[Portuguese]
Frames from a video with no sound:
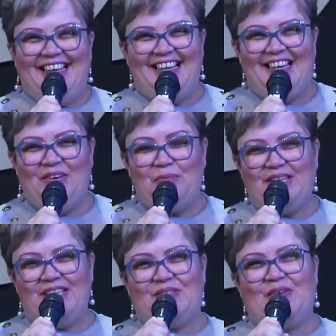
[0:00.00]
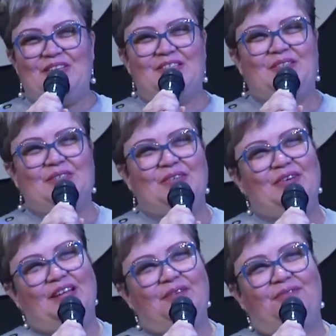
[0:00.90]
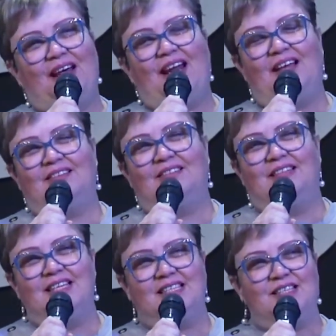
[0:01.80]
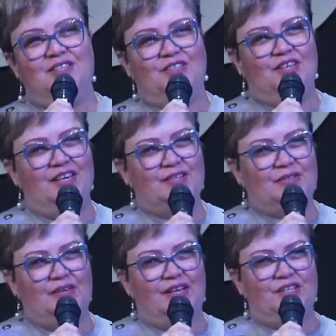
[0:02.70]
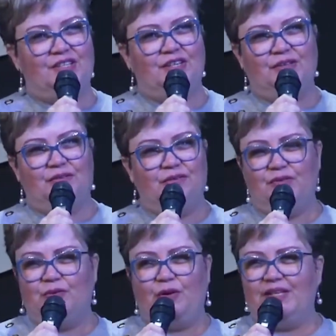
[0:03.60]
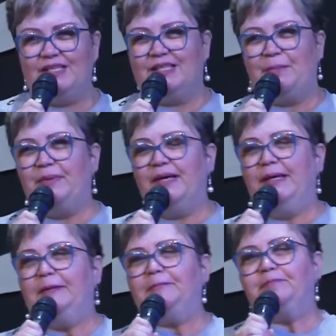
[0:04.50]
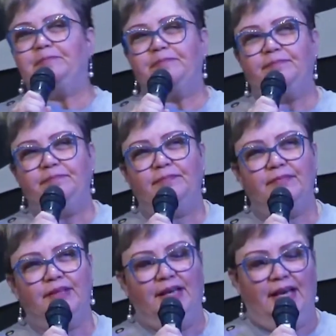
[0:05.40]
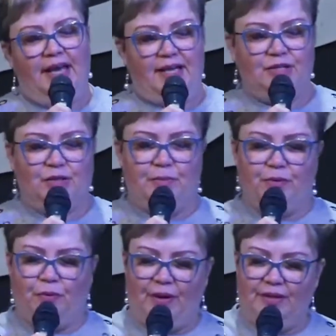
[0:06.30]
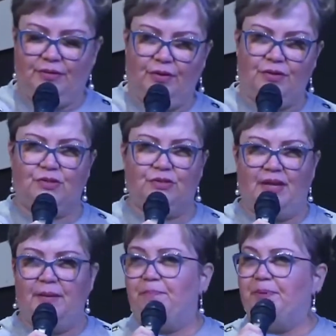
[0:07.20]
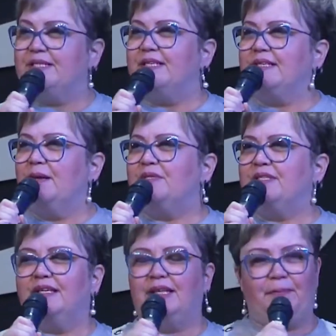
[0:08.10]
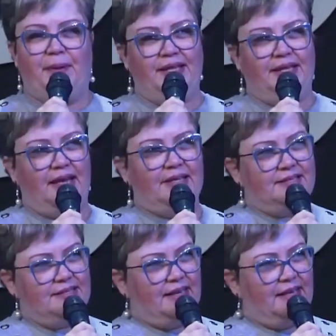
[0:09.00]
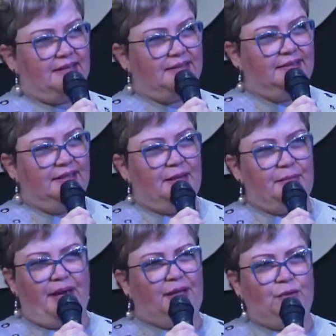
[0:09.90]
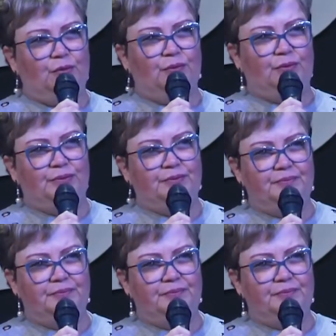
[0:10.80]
E uma das coisas que o Senhor tem falado nesses dias, durante toda a semana, é sobre o quanto nós precisamos ser dependentes dele para tudo.